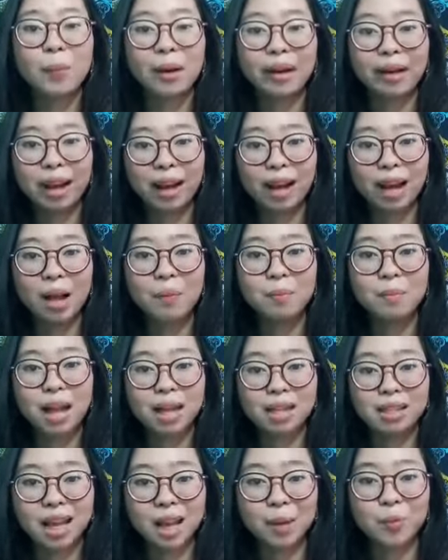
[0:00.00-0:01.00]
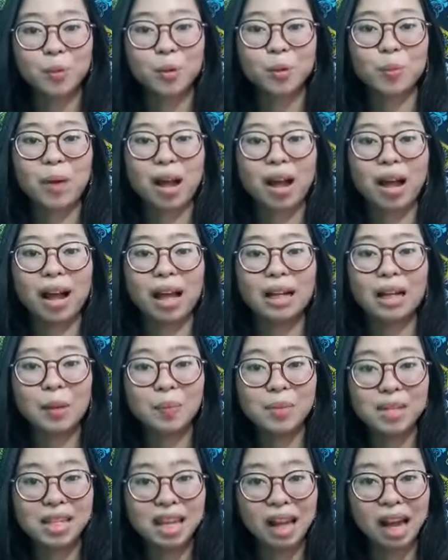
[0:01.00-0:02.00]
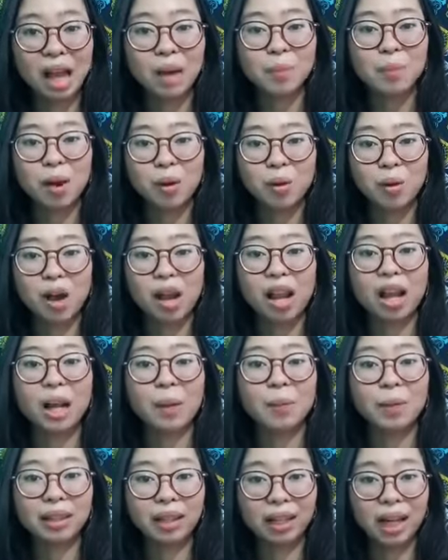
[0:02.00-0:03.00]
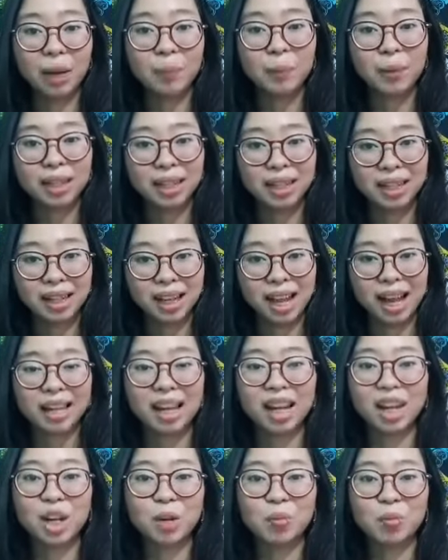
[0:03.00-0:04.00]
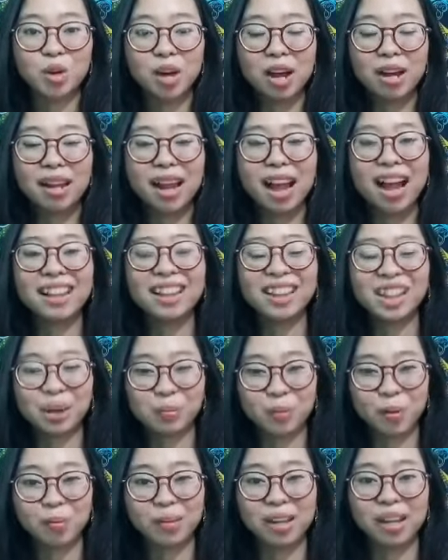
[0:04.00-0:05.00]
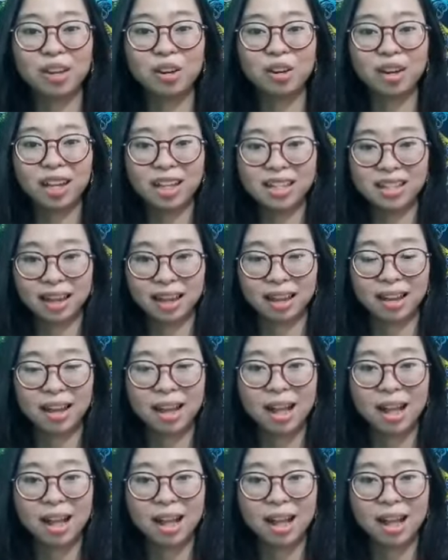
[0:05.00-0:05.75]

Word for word: Merdeka Belajar merupakan kebijakan baru oleh Kementerian Pendidikan dan Kebudayaan Republik Indonesia.